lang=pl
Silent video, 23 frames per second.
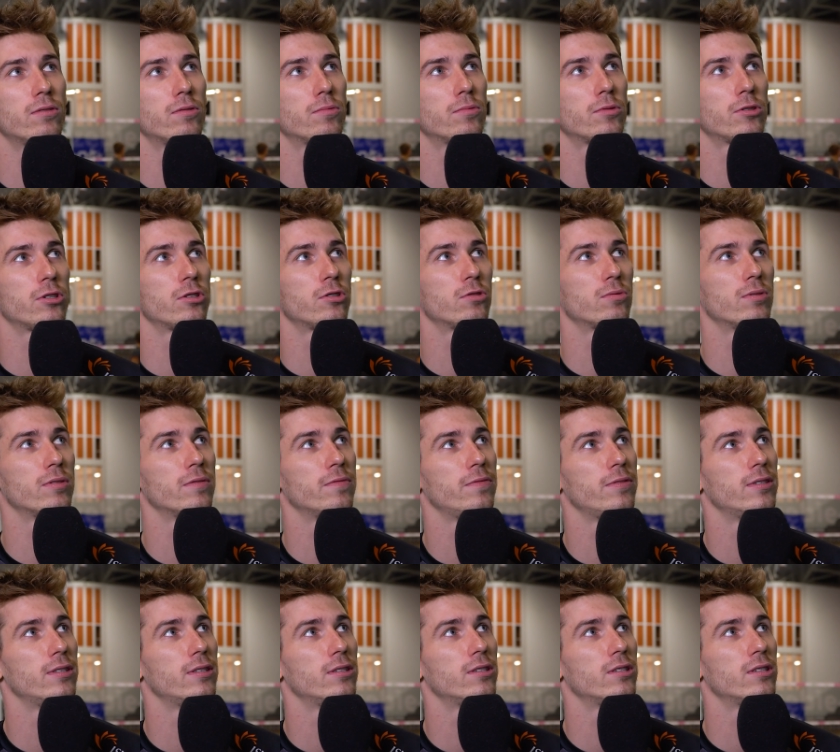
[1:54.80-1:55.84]
dobrze się czułem
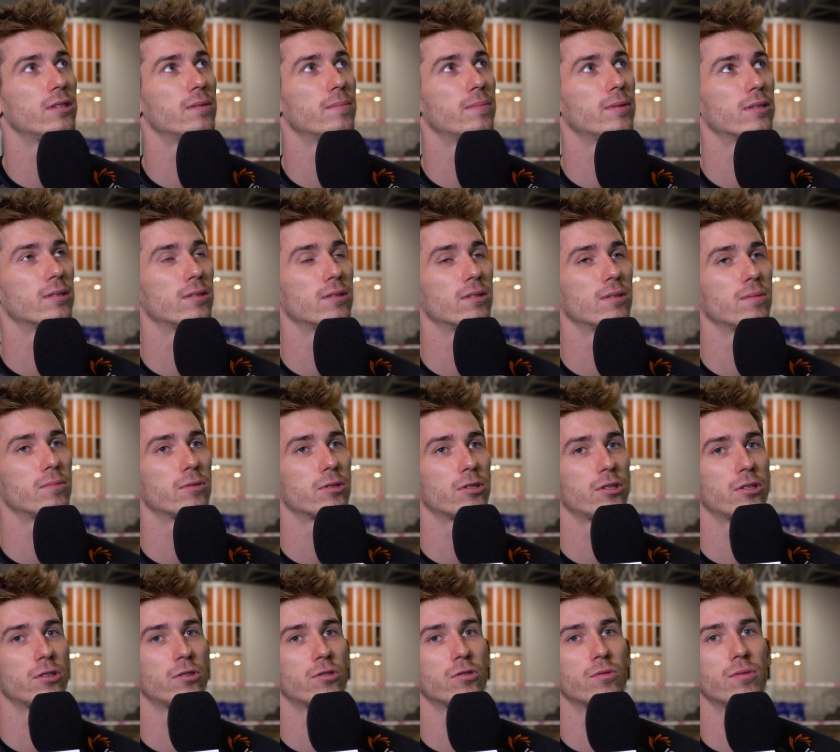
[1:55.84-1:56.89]
fizycznie, bardzo dobrze
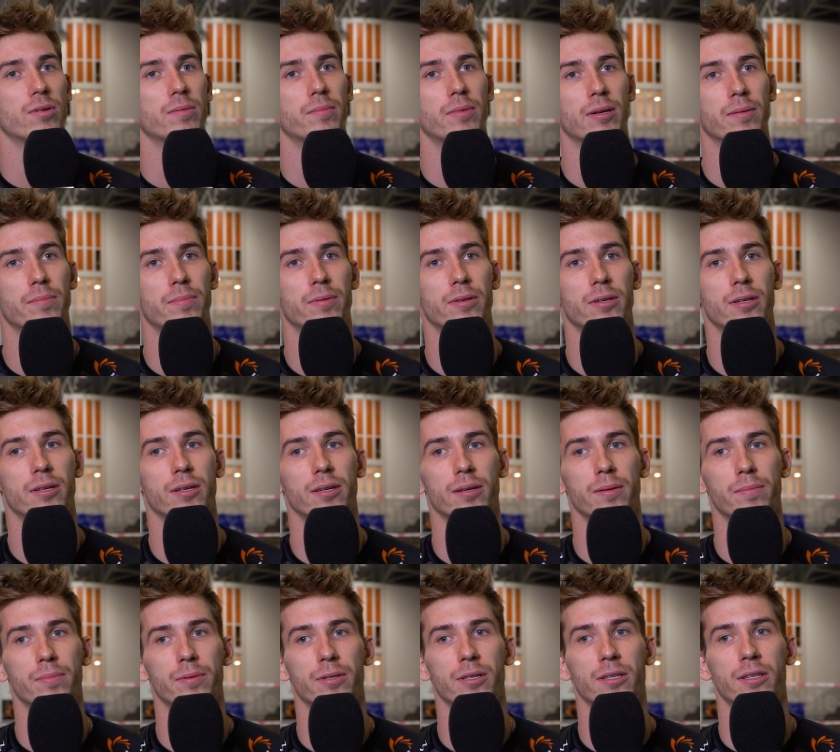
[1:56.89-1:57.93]
się czułem
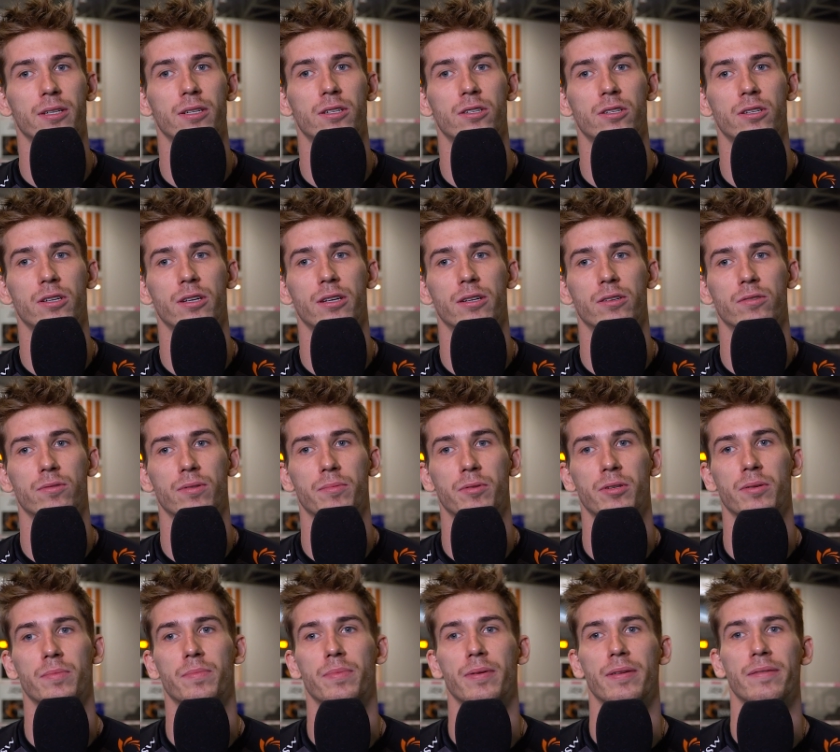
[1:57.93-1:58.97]
jakby psychicznie, czułem
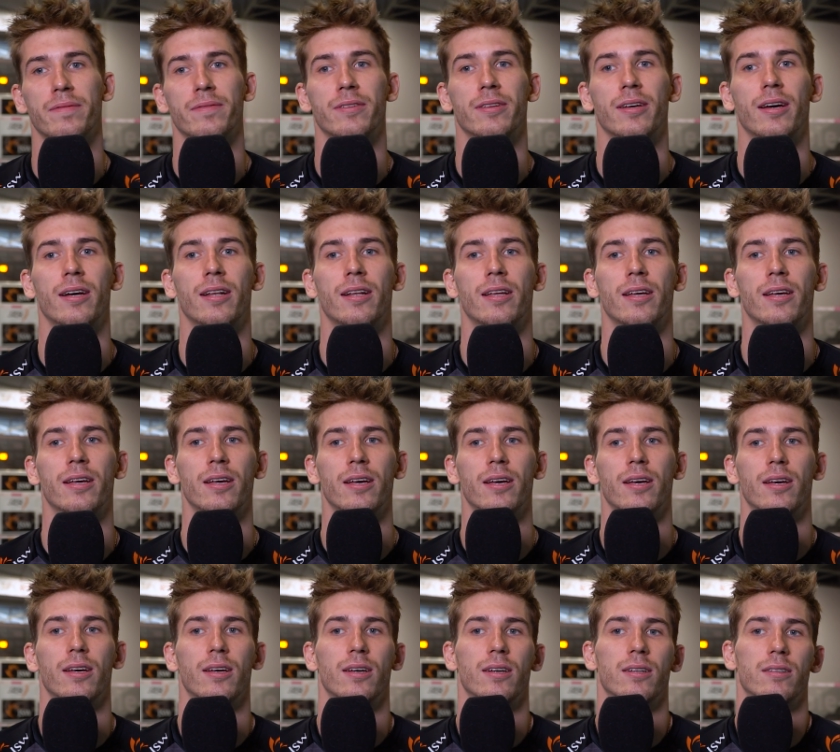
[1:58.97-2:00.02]
się pewny, ale
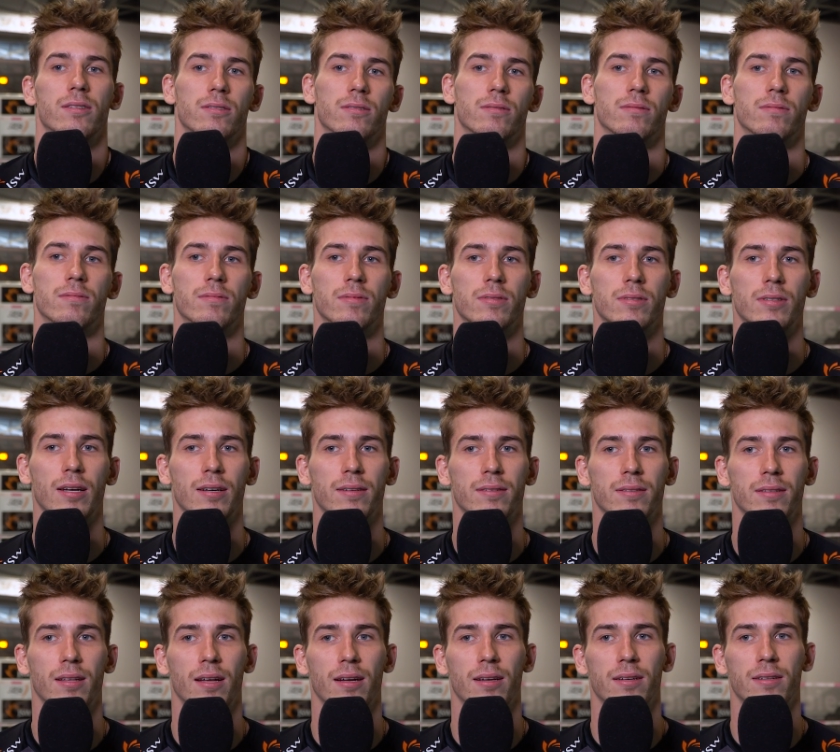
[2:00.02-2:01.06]
no
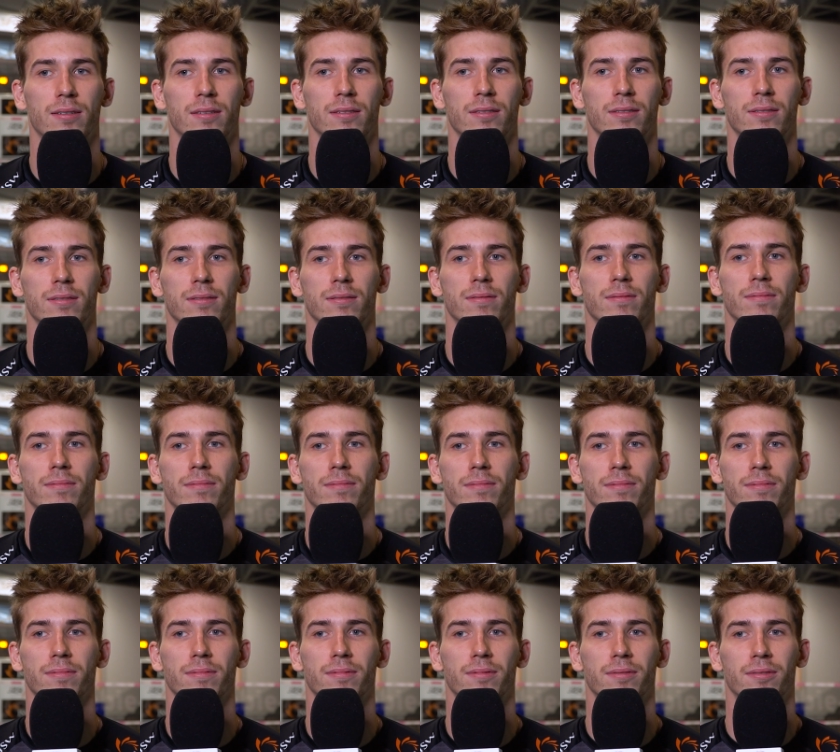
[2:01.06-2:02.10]
tak, tak, y,
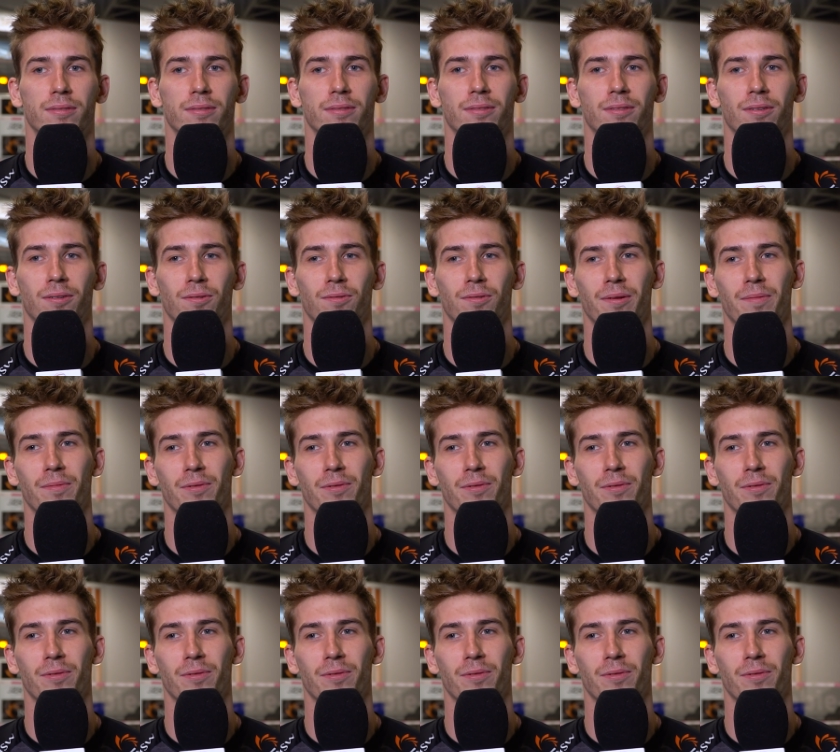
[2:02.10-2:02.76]
co tutaj